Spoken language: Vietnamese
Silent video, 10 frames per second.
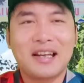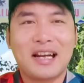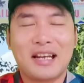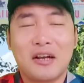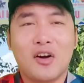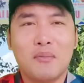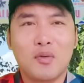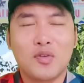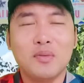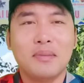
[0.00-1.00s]
rằng là có
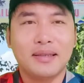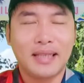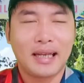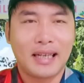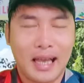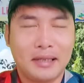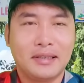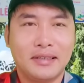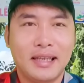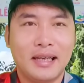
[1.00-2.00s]
một chút bệnh thật thật
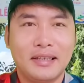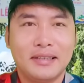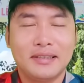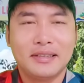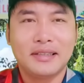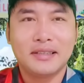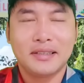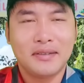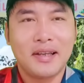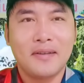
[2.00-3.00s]
nha
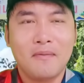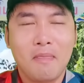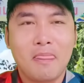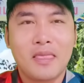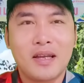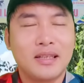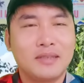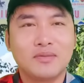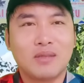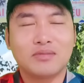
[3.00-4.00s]
thưa quý vị
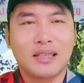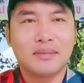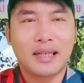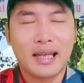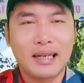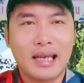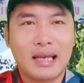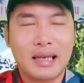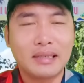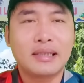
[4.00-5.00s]
như thông tin mà các
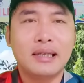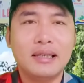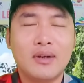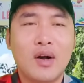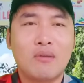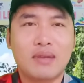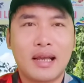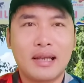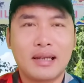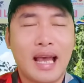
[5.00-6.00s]
à, đệ tử của ông
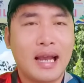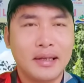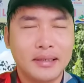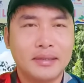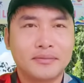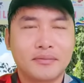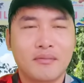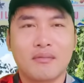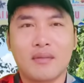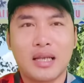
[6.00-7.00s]
này đã đưa
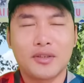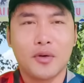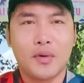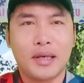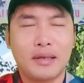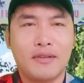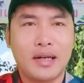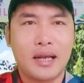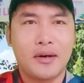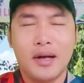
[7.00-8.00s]
ừ, mặc dù đó cái
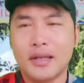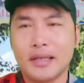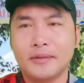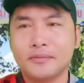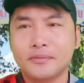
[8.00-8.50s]
vấn đề đó thì